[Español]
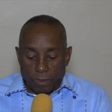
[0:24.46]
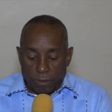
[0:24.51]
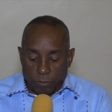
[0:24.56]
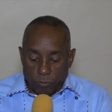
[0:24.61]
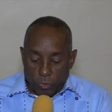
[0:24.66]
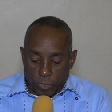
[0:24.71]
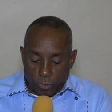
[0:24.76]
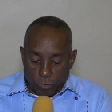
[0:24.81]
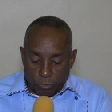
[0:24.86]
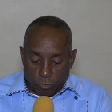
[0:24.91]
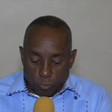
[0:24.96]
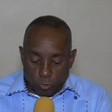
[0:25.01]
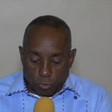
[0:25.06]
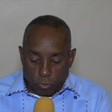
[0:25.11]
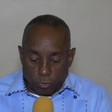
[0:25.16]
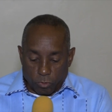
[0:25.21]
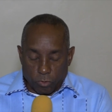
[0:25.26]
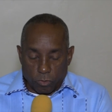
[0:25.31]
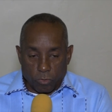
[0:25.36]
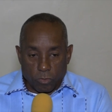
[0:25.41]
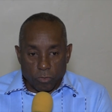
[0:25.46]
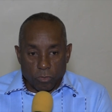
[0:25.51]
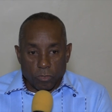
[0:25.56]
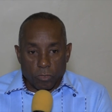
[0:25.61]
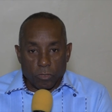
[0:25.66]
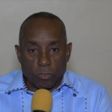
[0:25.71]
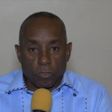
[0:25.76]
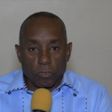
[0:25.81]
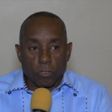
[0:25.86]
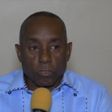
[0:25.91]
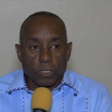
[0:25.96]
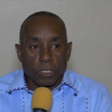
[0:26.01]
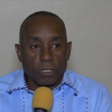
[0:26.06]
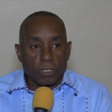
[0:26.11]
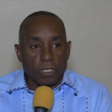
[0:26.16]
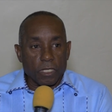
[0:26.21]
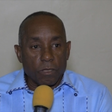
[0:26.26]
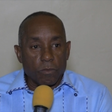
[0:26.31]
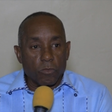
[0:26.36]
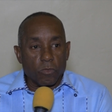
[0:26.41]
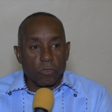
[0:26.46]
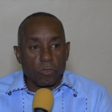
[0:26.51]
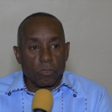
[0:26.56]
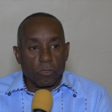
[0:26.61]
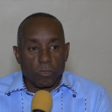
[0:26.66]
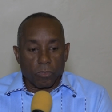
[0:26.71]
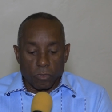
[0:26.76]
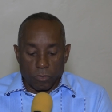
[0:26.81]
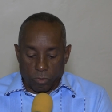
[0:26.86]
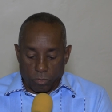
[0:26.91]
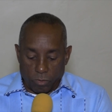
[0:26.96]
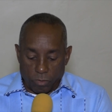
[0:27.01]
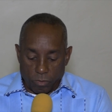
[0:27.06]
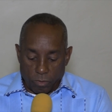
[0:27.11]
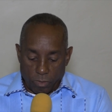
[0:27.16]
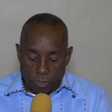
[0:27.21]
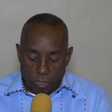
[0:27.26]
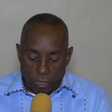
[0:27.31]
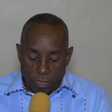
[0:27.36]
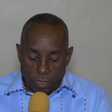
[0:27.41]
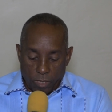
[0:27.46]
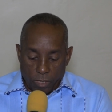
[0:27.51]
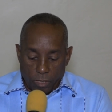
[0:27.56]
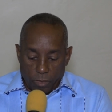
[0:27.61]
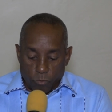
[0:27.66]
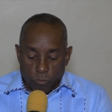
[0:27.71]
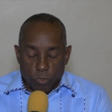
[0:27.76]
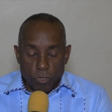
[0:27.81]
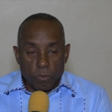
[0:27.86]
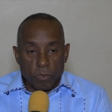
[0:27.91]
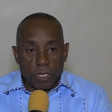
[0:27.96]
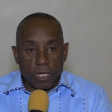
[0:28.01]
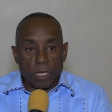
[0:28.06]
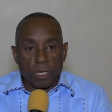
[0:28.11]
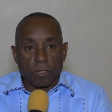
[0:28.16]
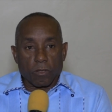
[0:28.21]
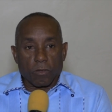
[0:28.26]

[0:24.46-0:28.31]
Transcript: Bueno, nosotros nos sentimos muy bien